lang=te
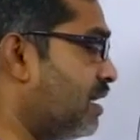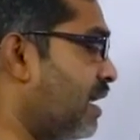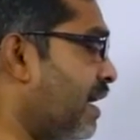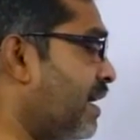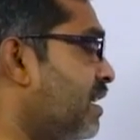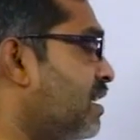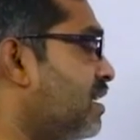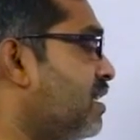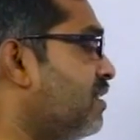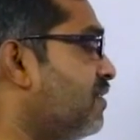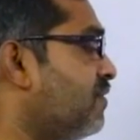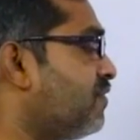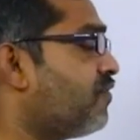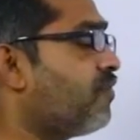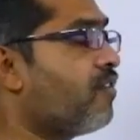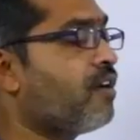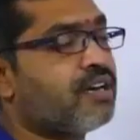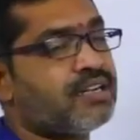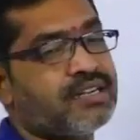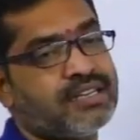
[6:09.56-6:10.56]
నైన్టీన్
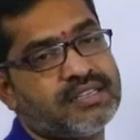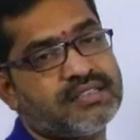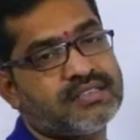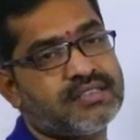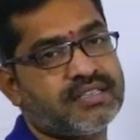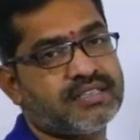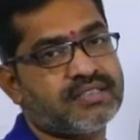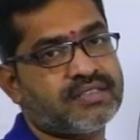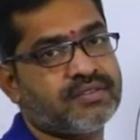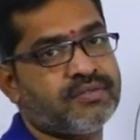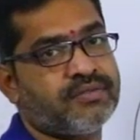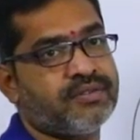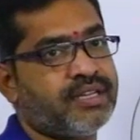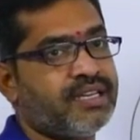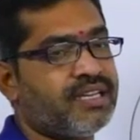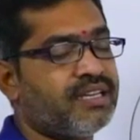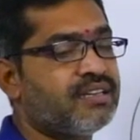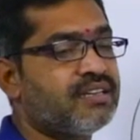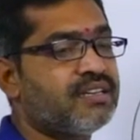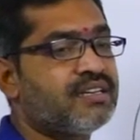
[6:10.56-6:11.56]
ఫార్టీ సిక్స్
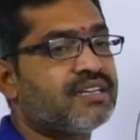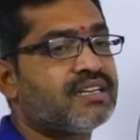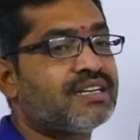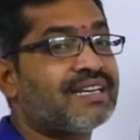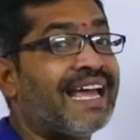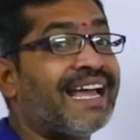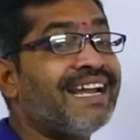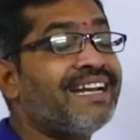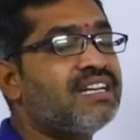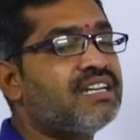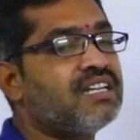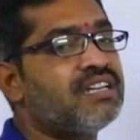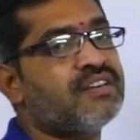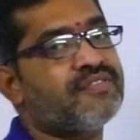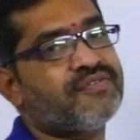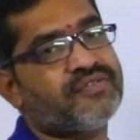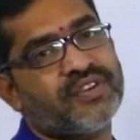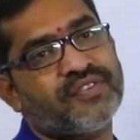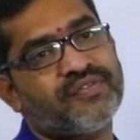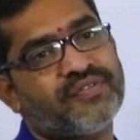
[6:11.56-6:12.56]
నుండి
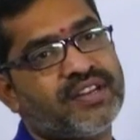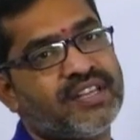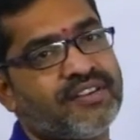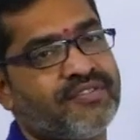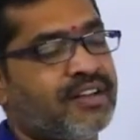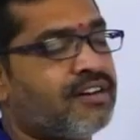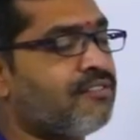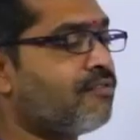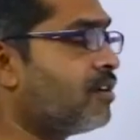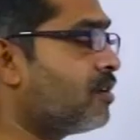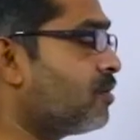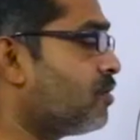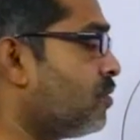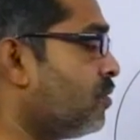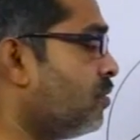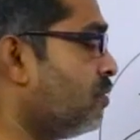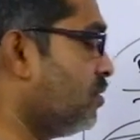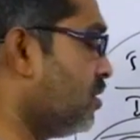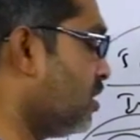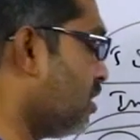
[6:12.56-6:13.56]
నైన్టీన్ ఫిఫ్టీ వన్
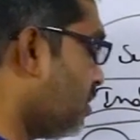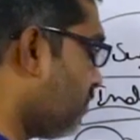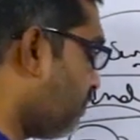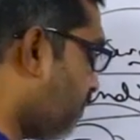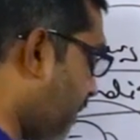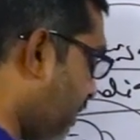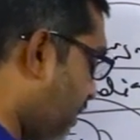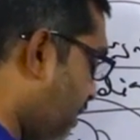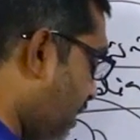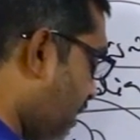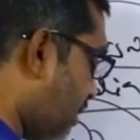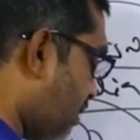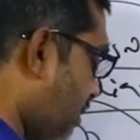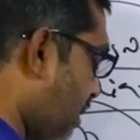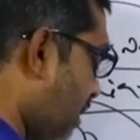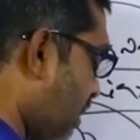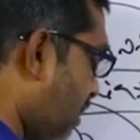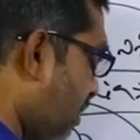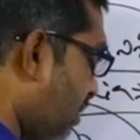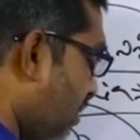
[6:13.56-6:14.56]
వరకు పెద్ద
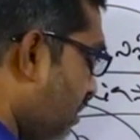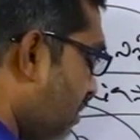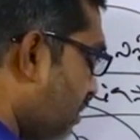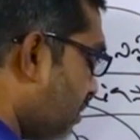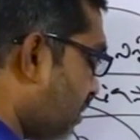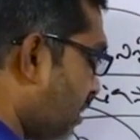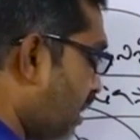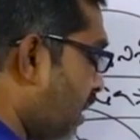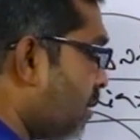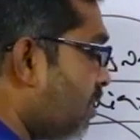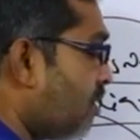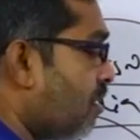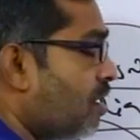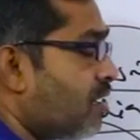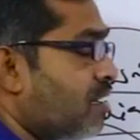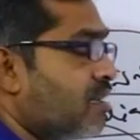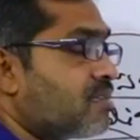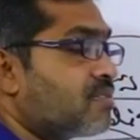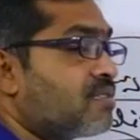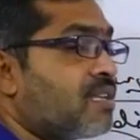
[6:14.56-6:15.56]
ఎత్తున
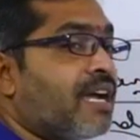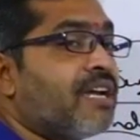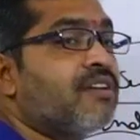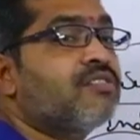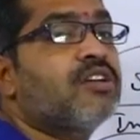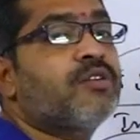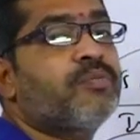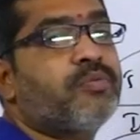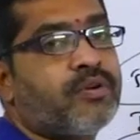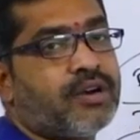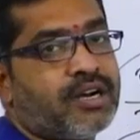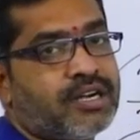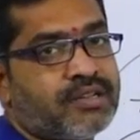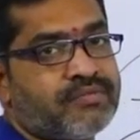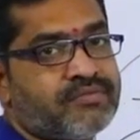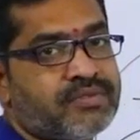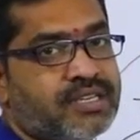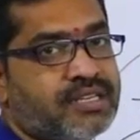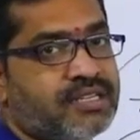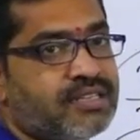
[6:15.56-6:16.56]
తెలంగాణ సాయుధ
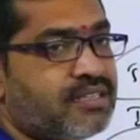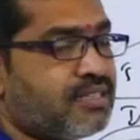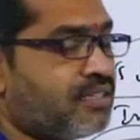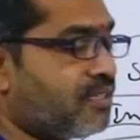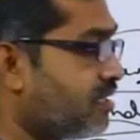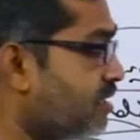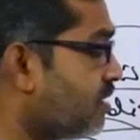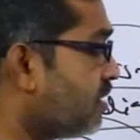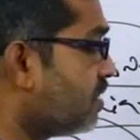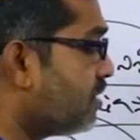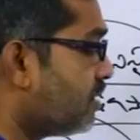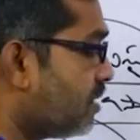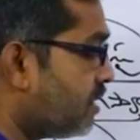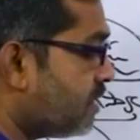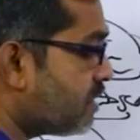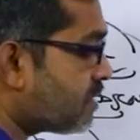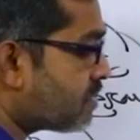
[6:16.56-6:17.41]
పోరాటం జరిగింది ఈ